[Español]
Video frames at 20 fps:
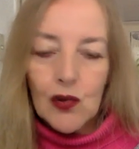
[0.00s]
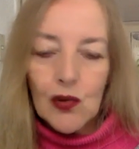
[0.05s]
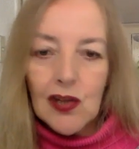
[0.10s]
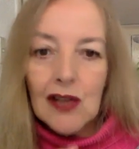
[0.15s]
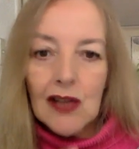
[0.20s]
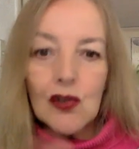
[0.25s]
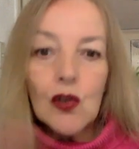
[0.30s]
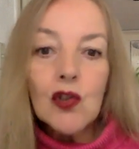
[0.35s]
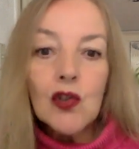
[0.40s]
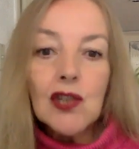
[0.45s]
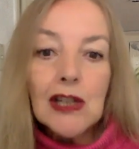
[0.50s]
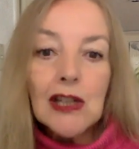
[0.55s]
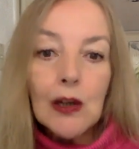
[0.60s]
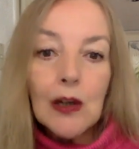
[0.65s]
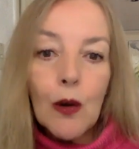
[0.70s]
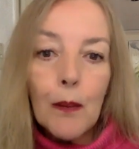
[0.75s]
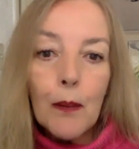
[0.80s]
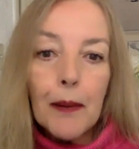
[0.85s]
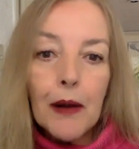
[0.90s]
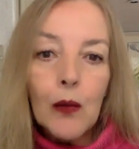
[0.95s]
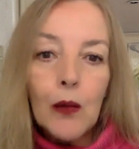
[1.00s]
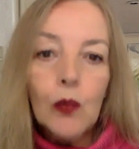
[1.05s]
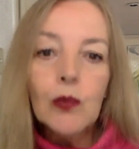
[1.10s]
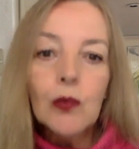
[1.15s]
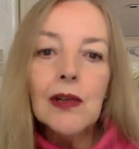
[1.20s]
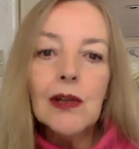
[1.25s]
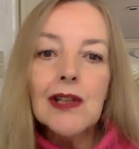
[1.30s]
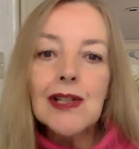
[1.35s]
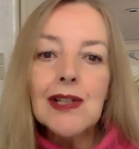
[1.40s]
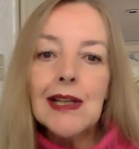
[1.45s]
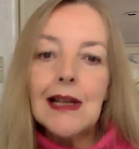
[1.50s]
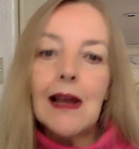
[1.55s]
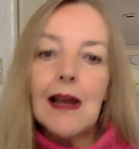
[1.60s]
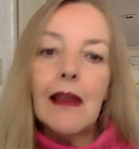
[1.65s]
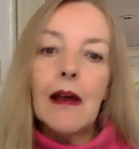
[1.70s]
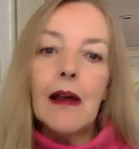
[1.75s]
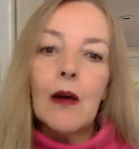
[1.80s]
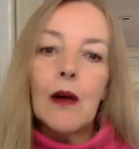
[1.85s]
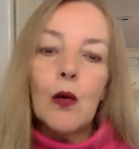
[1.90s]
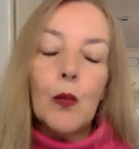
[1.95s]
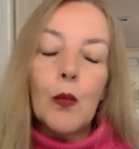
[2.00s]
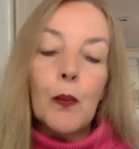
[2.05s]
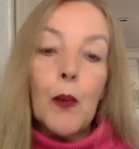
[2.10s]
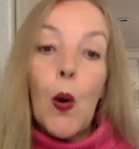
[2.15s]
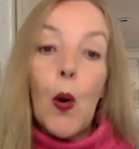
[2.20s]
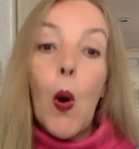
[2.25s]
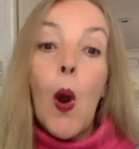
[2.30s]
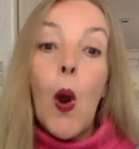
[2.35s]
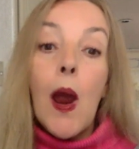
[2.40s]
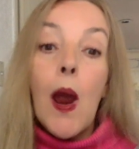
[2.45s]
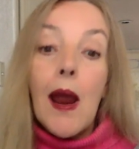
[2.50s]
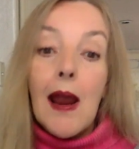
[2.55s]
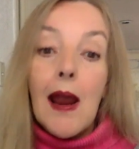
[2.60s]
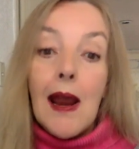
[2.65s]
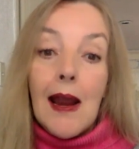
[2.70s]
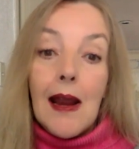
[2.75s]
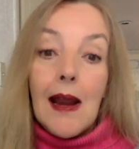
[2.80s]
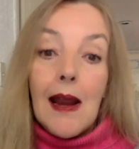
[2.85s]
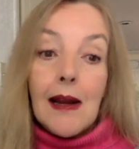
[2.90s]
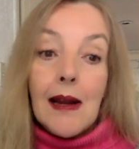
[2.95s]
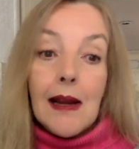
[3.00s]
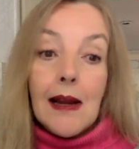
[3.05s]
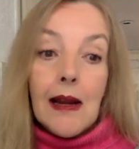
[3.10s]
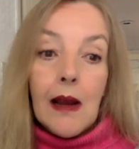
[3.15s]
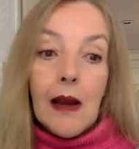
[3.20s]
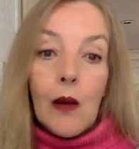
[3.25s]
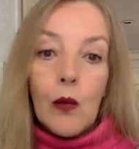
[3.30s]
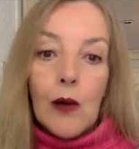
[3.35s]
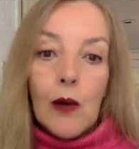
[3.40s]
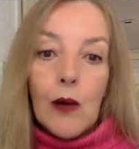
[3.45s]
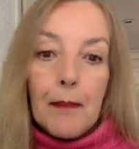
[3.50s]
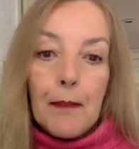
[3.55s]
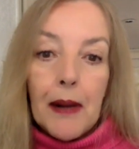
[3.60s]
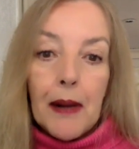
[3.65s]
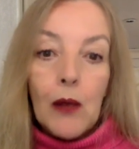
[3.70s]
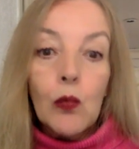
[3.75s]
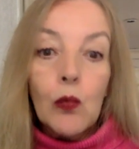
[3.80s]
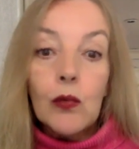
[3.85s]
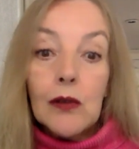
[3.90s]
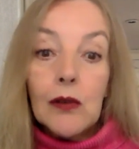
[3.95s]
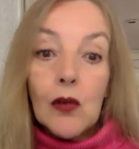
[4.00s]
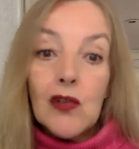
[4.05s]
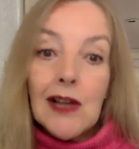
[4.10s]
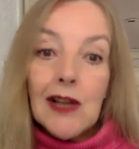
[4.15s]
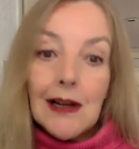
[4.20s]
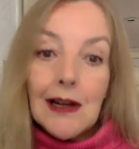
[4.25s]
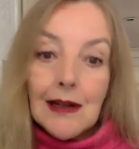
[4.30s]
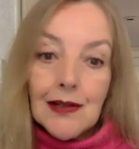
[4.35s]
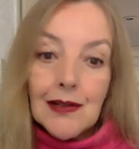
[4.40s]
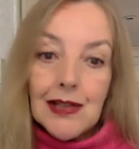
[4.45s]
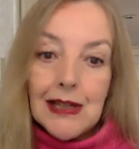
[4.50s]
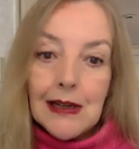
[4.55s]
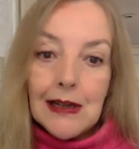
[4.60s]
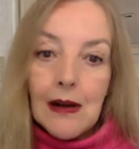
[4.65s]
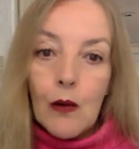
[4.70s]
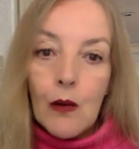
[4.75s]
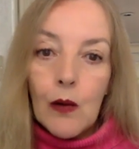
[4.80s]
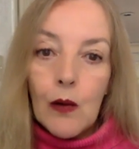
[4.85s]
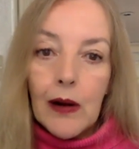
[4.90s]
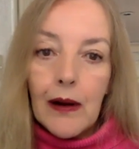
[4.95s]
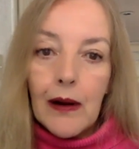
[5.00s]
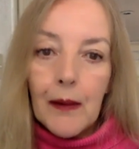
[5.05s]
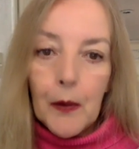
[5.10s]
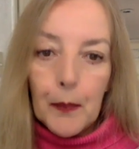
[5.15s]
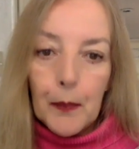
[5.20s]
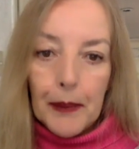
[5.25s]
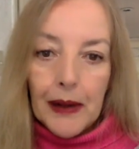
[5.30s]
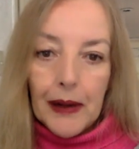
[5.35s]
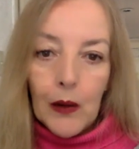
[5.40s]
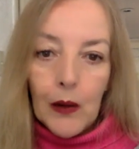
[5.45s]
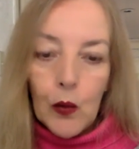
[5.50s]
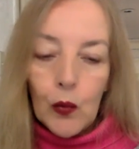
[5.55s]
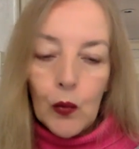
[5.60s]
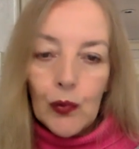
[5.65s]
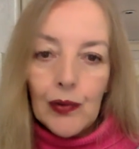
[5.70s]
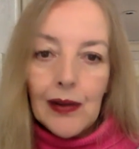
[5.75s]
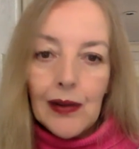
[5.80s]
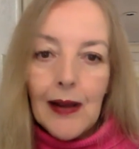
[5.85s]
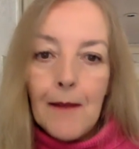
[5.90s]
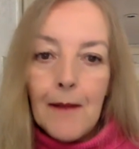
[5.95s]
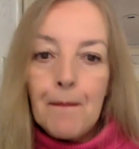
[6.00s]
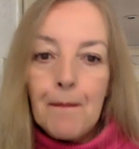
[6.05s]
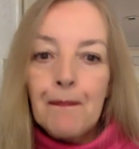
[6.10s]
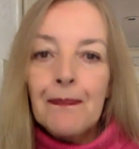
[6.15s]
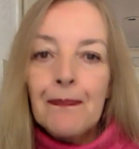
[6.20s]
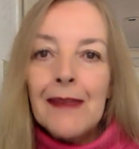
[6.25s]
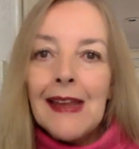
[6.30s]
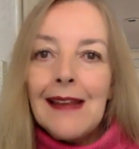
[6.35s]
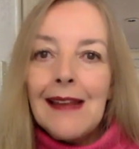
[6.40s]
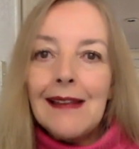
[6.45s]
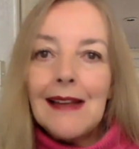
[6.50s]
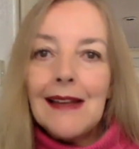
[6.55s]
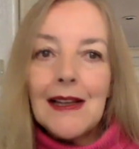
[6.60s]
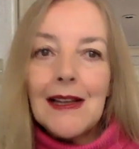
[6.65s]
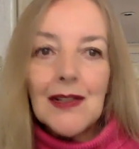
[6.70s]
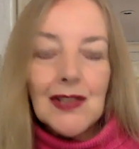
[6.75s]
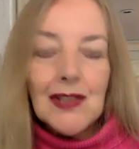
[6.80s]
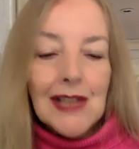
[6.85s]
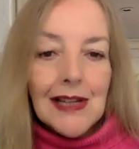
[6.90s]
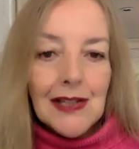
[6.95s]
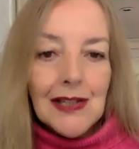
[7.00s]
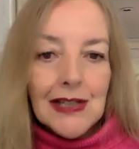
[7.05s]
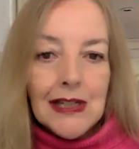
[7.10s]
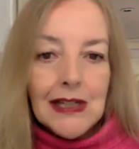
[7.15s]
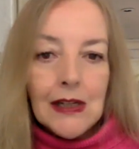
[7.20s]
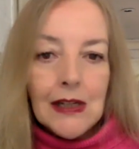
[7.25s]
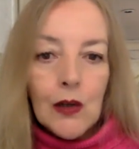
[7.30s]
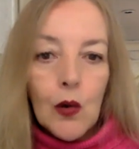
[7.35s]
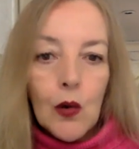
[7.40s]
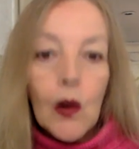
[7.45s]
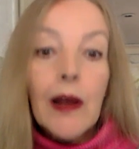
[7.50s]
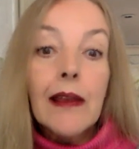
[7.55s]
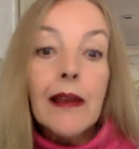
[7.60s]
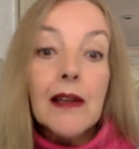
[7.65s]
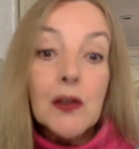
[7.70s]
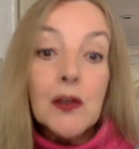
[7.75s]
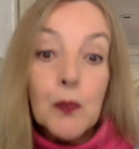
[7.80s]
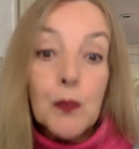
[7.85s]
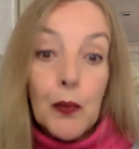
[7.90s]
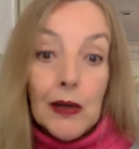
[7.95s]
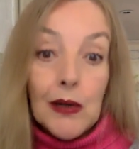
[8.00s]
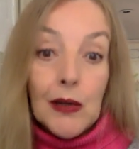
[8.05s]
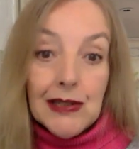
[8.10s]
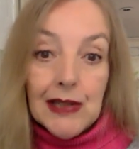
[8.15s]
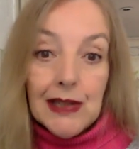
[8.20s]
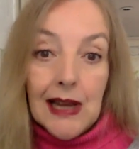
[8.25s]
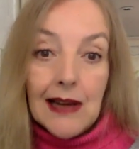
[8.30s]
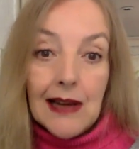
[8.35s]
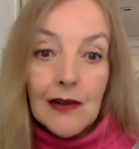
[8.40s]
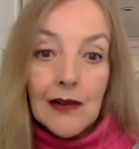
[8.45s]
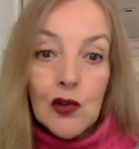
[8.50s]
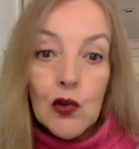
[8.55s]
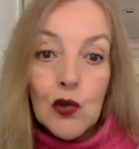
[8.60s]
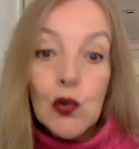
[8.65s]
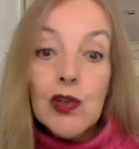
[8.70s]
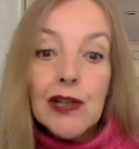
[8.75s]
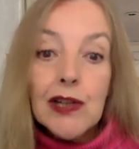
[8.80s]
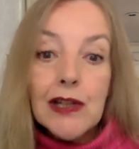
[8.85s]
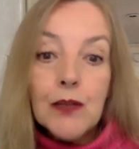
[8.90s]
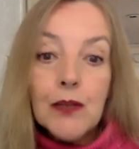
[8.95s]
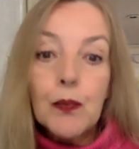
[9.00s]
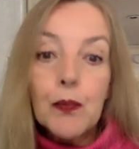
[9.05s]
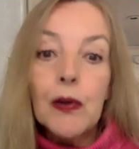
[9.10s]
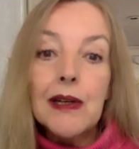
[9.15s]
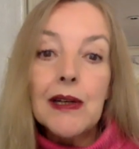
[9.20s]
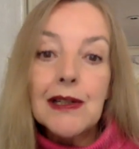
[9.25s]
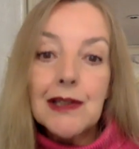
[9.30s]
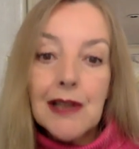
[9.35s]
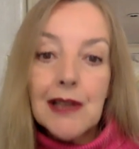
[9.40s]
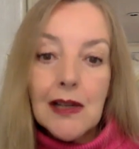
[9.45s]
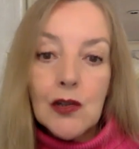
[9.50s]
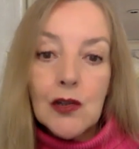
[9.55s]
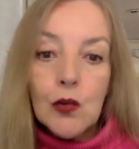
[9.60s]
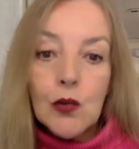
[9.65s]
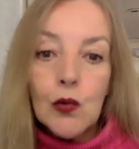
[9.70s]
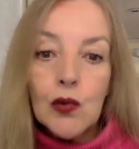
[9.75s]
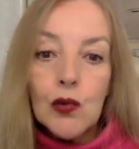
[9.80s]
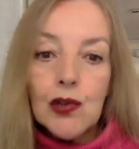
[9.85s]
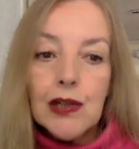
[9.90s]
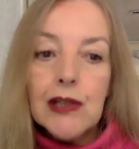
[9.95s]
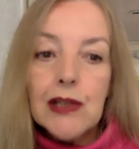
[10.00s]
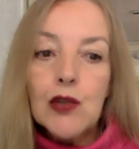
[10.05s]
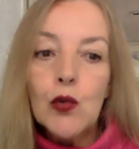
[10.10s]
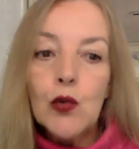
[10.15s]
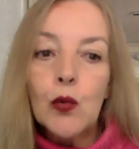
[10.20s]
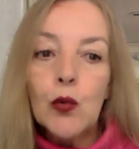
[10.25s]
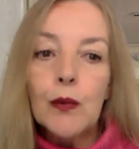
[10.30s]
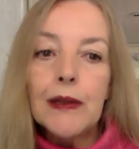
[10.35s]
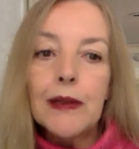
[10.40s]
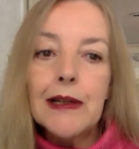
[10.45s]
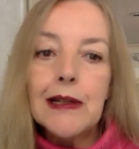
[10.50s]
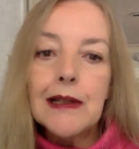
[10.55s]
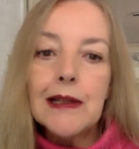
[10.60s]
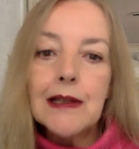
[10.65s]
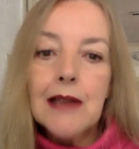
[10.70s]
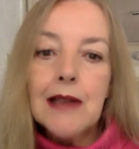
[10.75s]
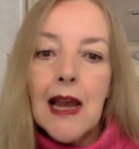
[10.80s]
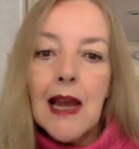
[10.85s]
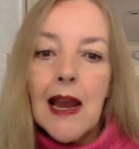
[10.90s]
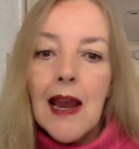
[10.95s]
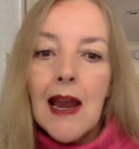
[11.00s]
O sea, son cinco preguntas y cada grupo elige una pregunta o se le asigna una pregunta de estas cinco que después sus respuestas, sus resúmenes,